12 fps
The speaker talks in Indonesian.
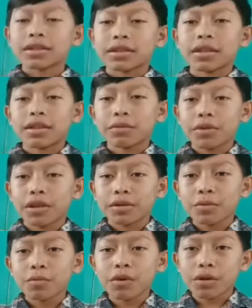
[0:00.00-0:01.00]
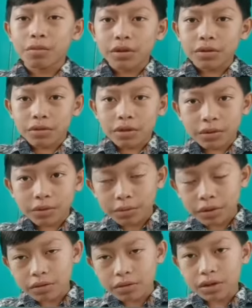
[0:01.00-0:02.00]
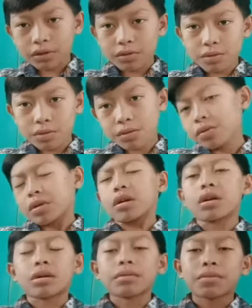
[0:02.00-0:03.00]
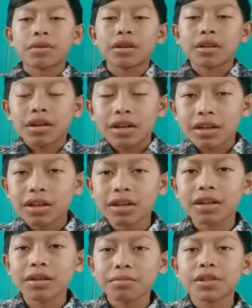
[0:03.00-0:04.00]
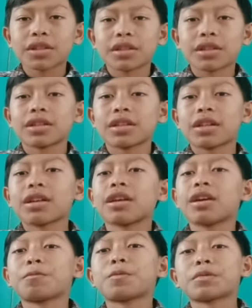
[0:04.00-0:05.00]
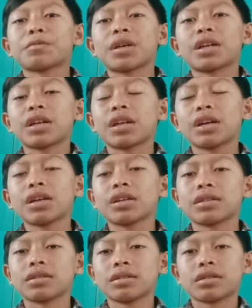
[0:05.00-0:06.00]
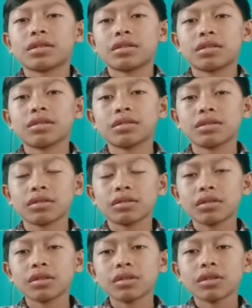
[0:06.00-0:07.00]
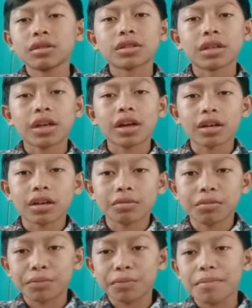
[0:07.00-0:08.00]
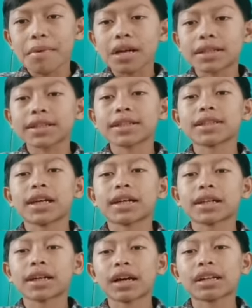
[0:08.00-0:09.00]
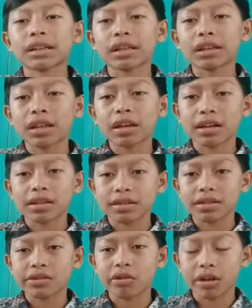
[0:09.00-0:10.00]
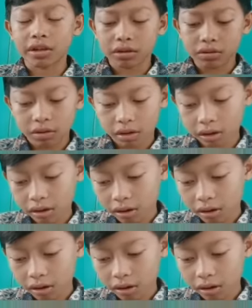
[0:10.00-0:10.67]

Assalamualaikum warahmatullahi wabarakatuh. Perkenalkan nama saya Satria Permana. Saya akan membacakan tentang isolator.